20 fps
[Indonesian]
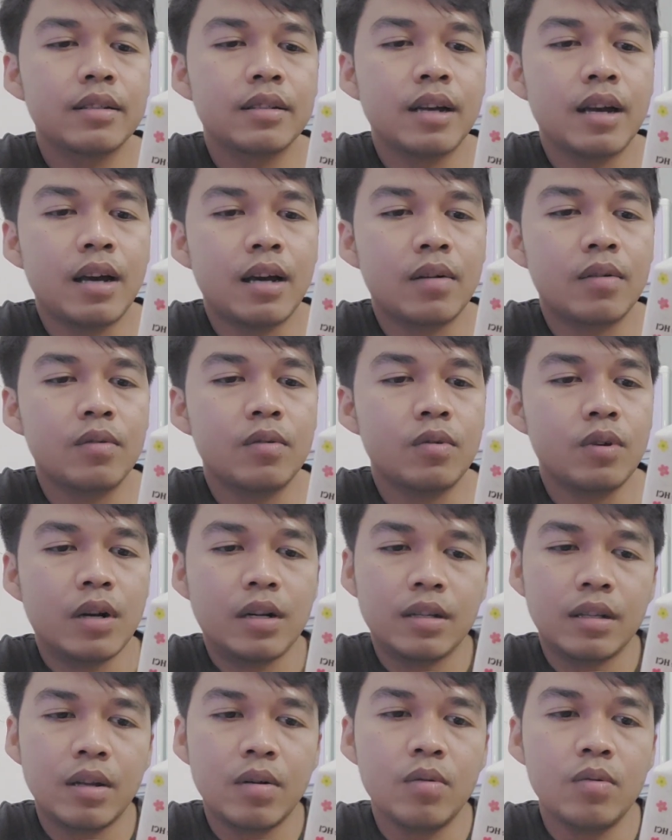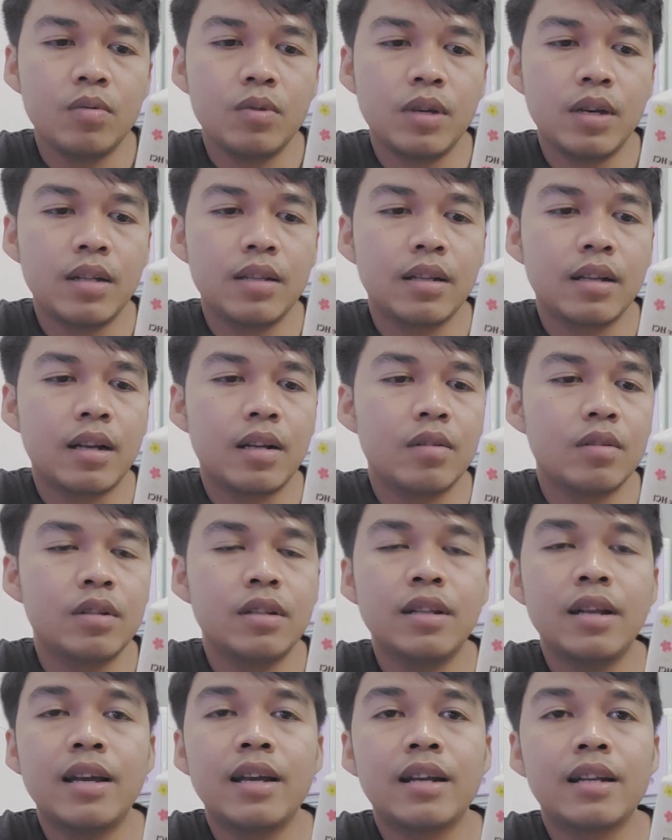aku kurang tahu ya kalau di
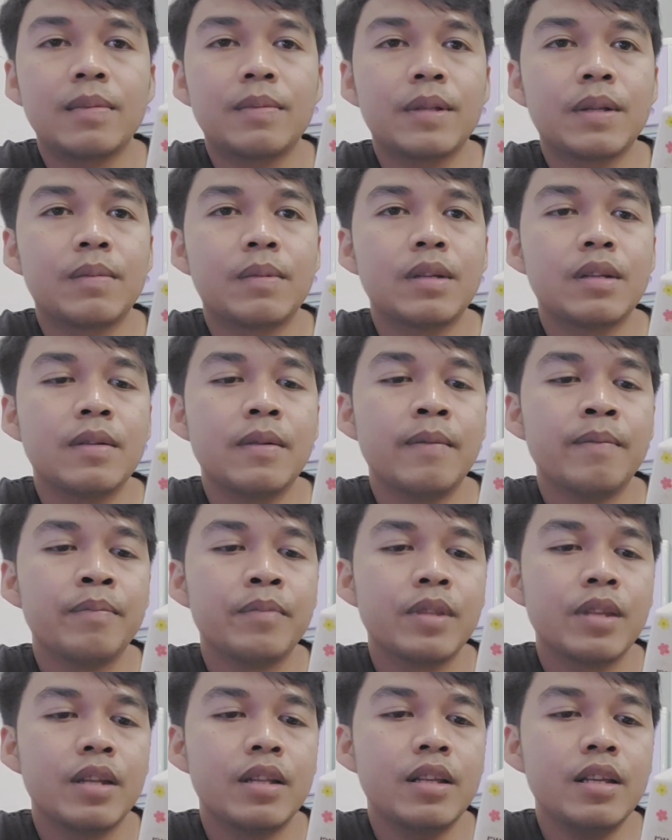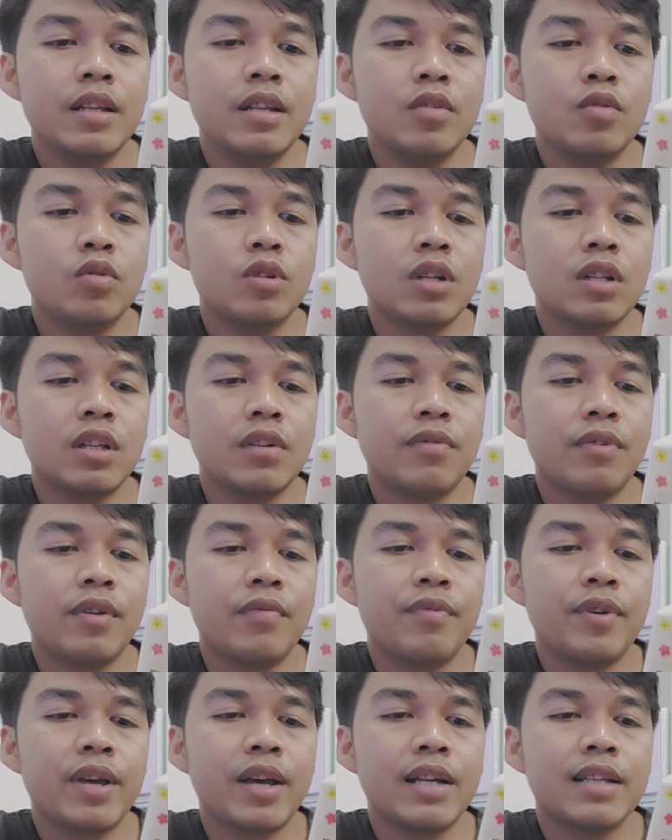daerah teman-teman jadi ini sudah
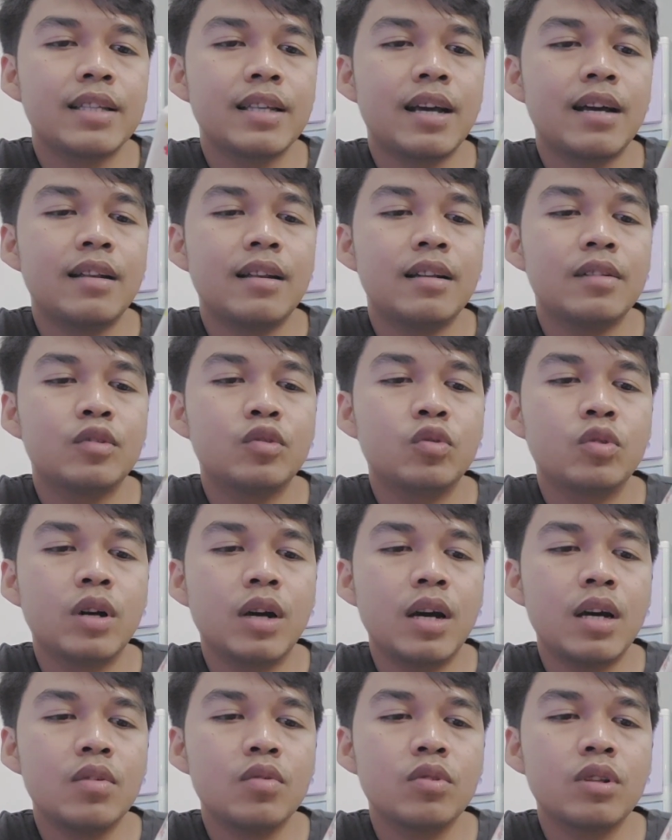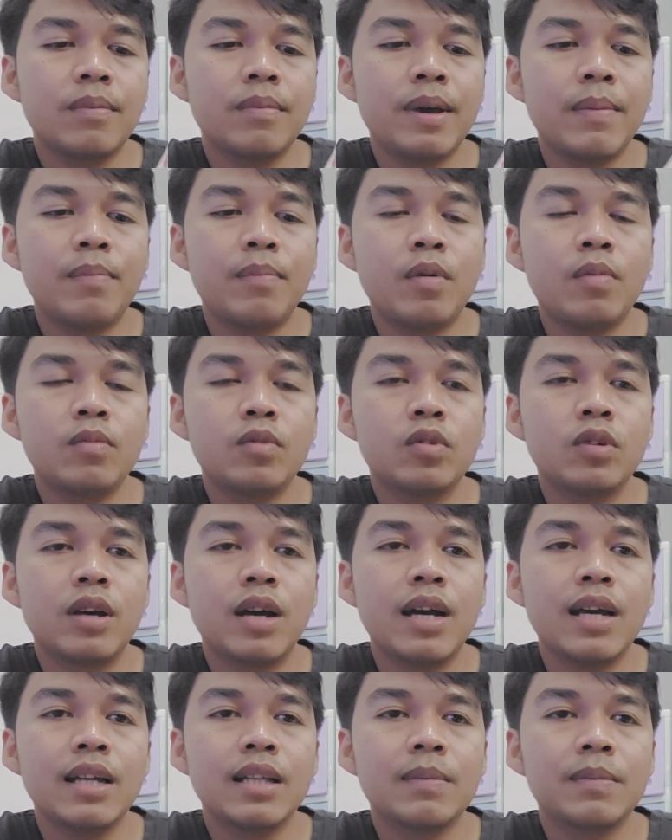terverifikasi halal juga sudah bepom
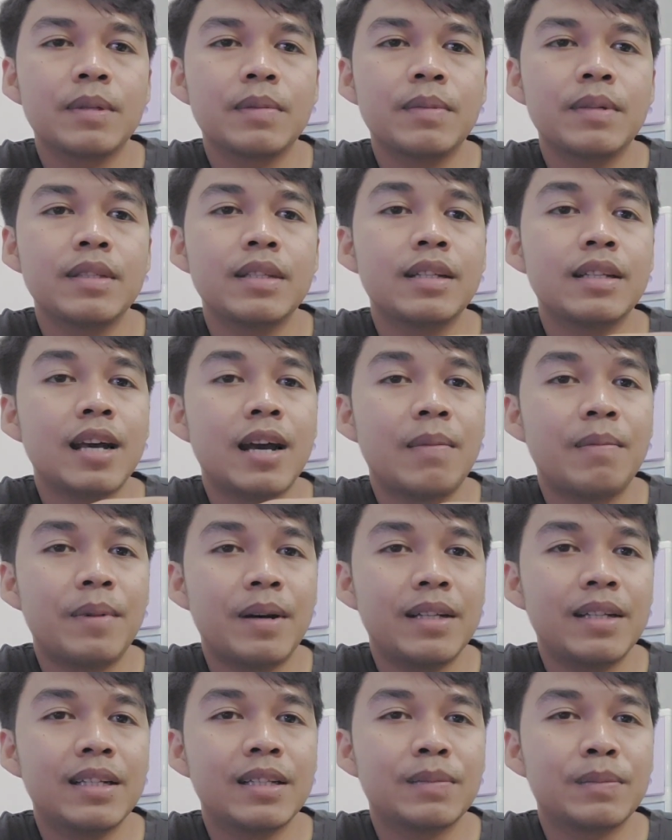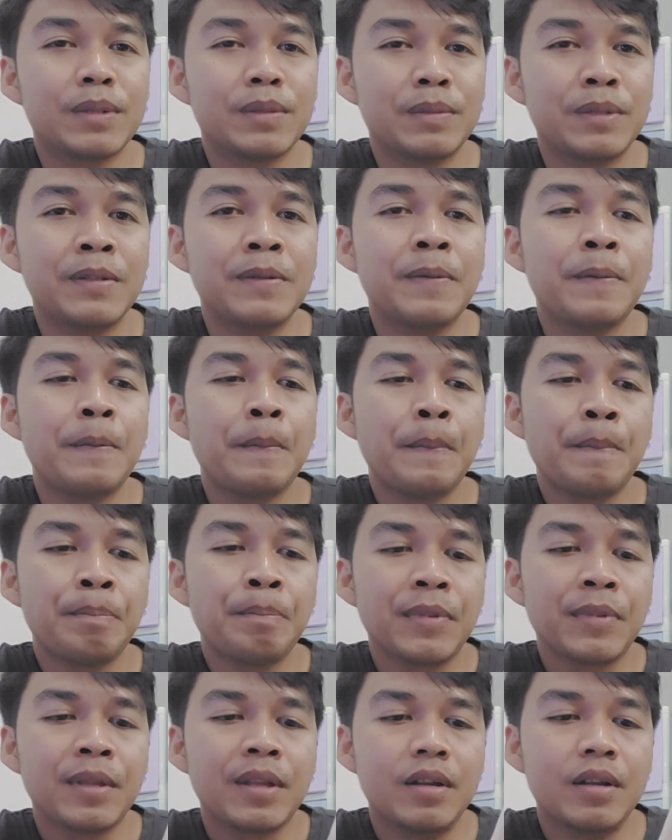juga ya teman-teman jadi aman ya teman-teman
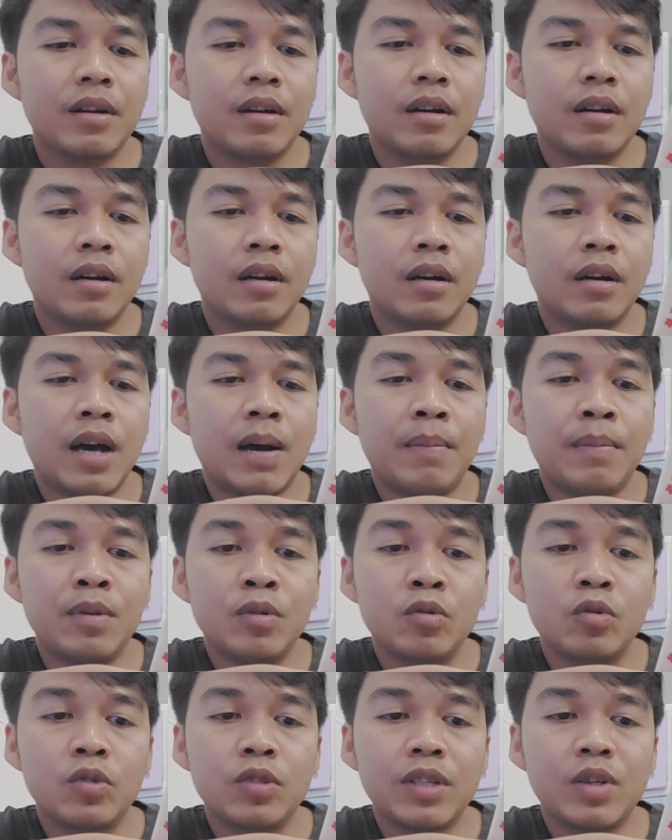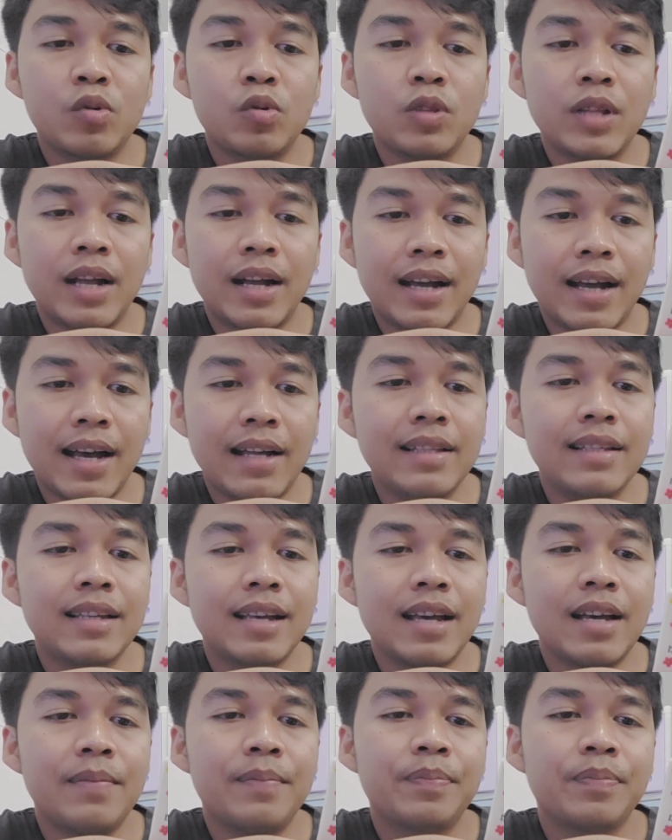uh, aman untuk digunakan
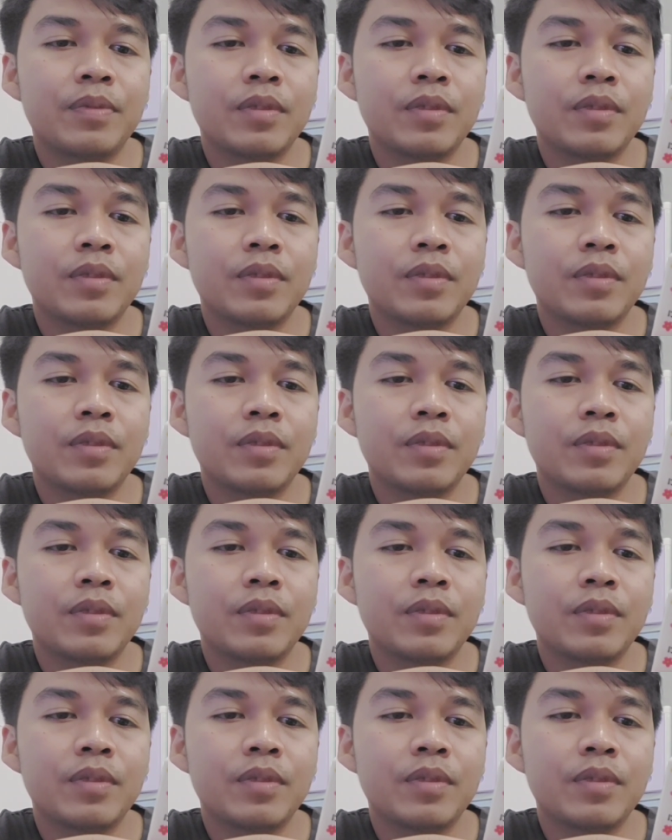ya